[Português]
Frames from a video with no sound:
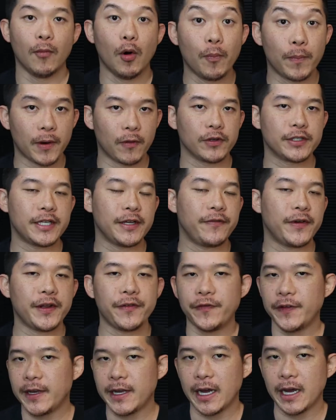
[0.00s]
Bom, para você
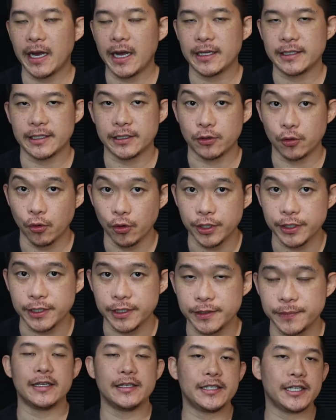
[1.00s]
verificar essas
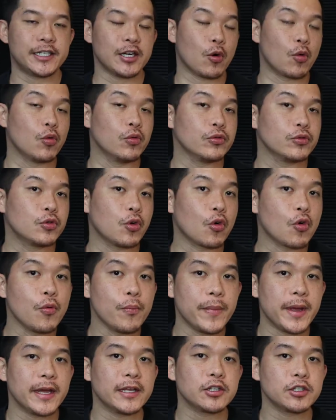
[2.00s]
coisas, exige alguns
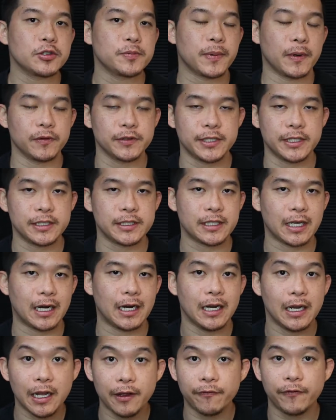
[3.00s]
documentos para você estar
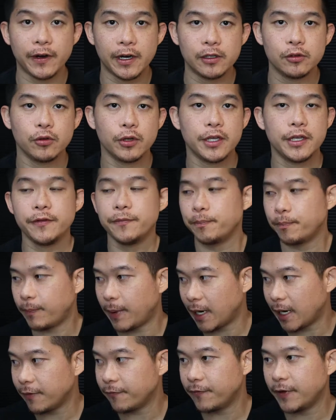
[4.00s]
levando e
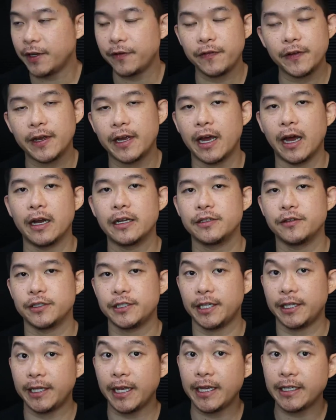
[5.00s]
para verificar se
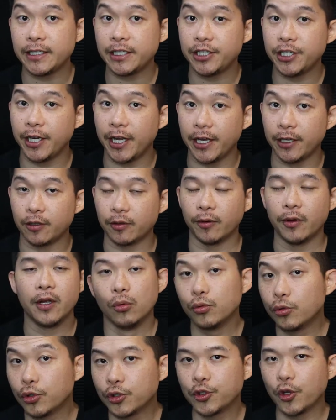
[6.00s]
você tem esse direito.
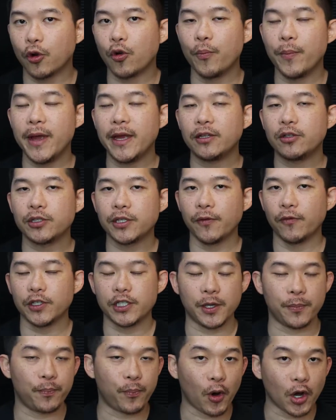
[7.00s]
Um dos documentos que
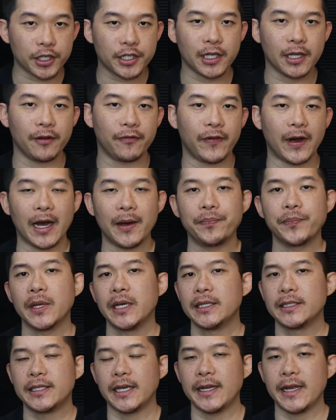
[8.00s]
você pode levar
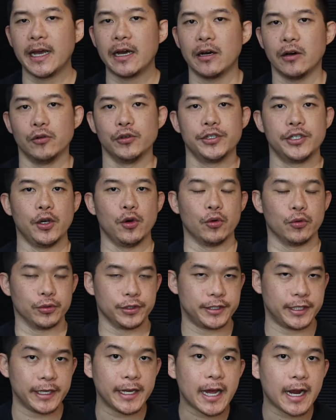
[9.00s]
seria o seu
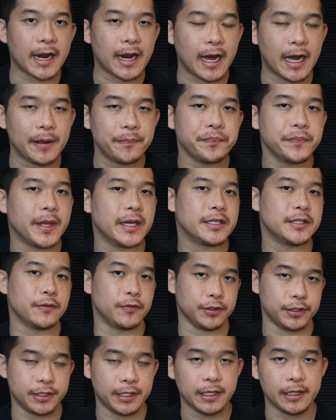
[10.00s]
CNH, né, se
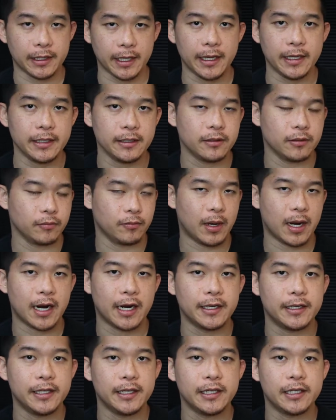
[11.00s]
você tem uma
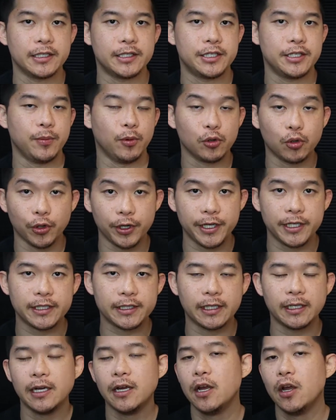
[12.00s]
carteira de
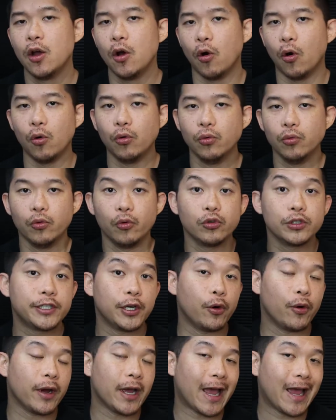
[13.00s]
motorista, ou o
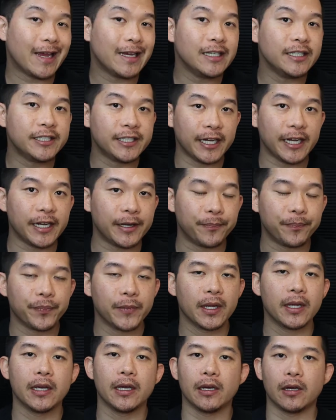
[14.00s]
seu RG
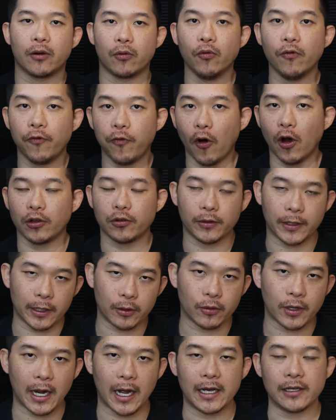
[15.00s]
com foto, né,
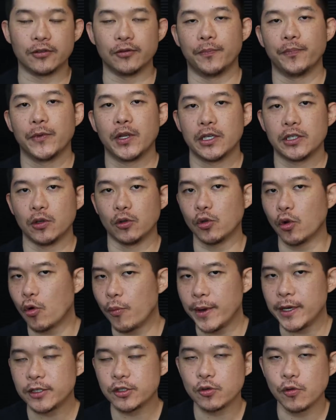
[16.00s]
no caso. São
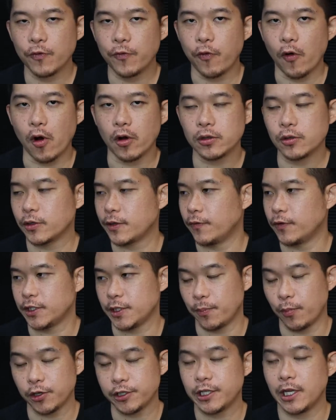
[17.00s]
documentos com foto que
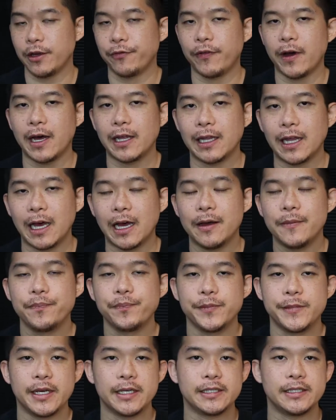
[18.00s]
você pode levar lá
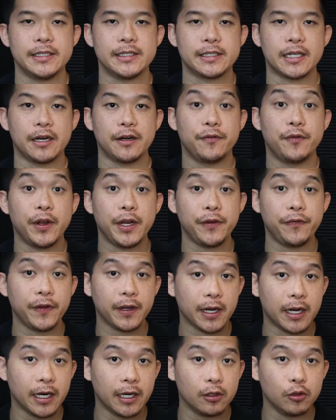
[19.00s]
e assim estar
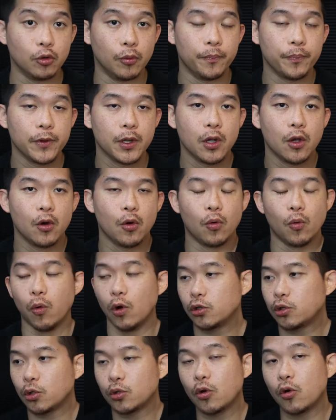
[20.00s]
verificando. O
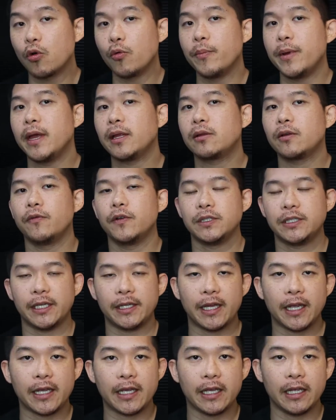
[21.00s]
outro documento que você
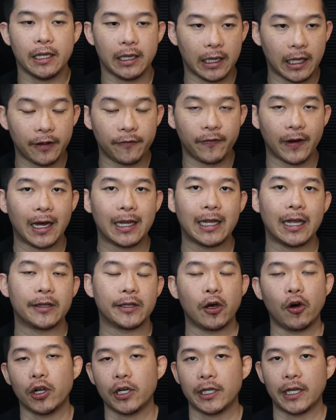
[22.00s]
tem que levar lá
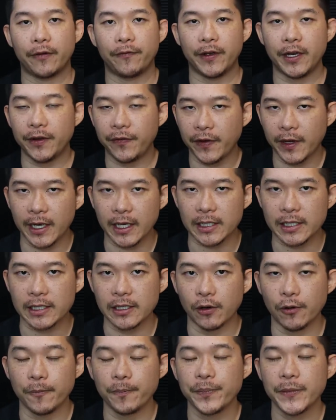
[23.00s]
na hora da
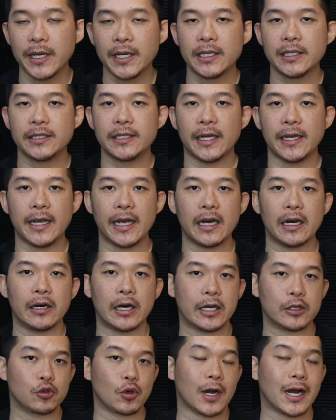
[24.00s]
verificação seria
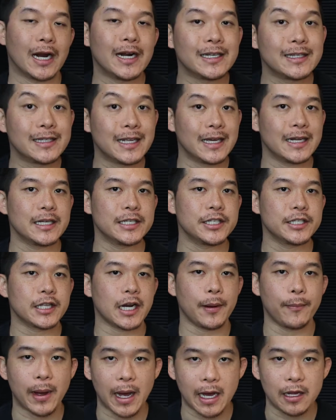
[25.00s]
a sua carteira de
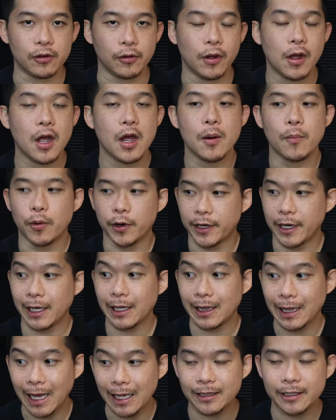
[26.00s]
trabalho, porque
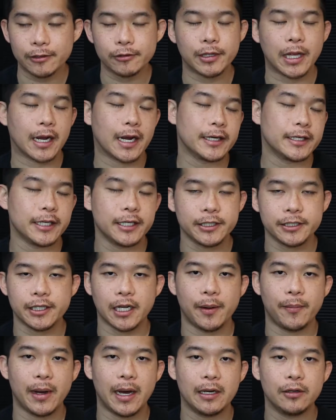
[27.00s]
lá dentro da carteira de
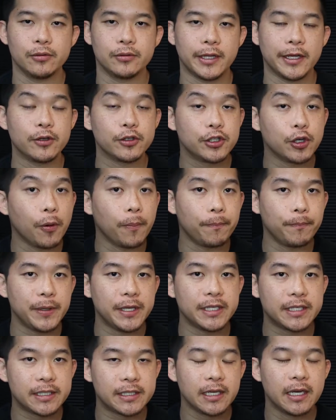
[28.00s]
trabalho tem o seu
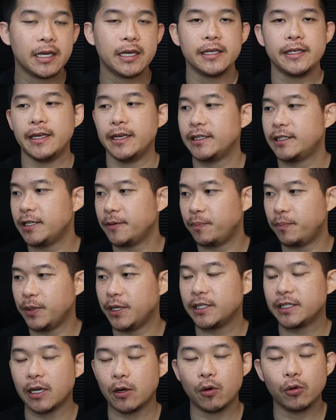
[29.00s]
PIS, e esse
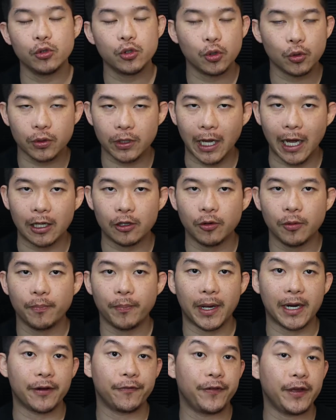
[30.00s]
PIS é consultado
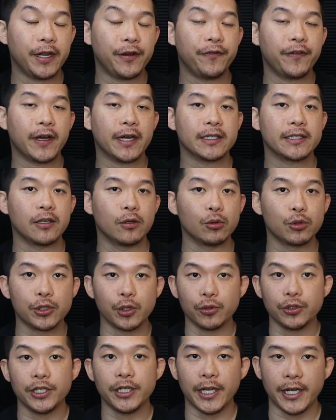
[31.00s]
para verificação do
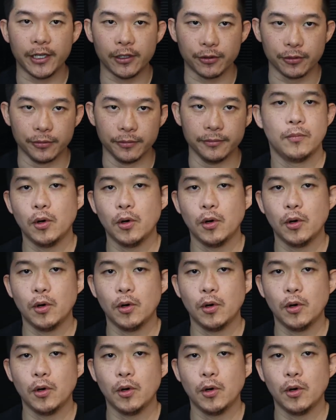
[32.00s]
seu direito.